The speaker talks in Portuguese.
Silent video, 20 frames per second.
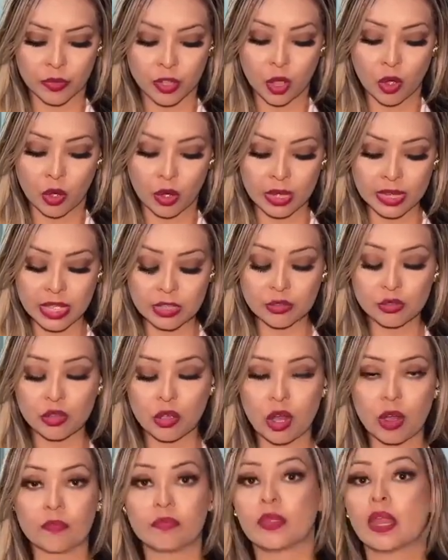Olha
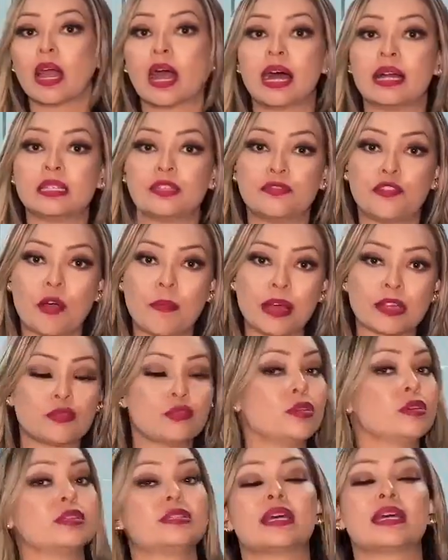só, as
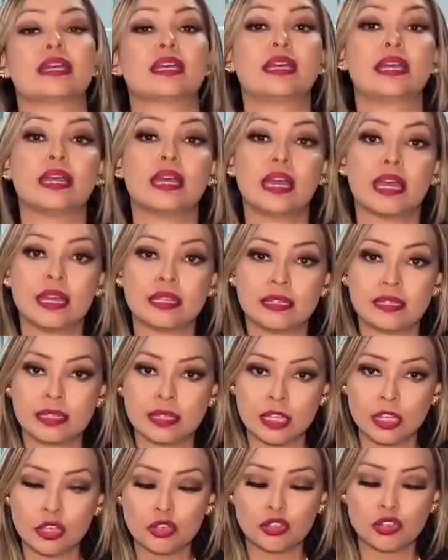informações é que
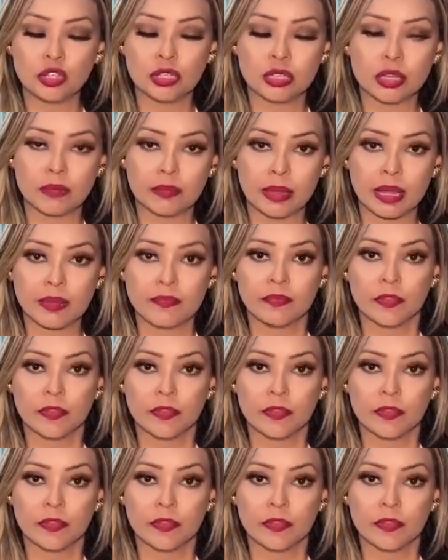existe também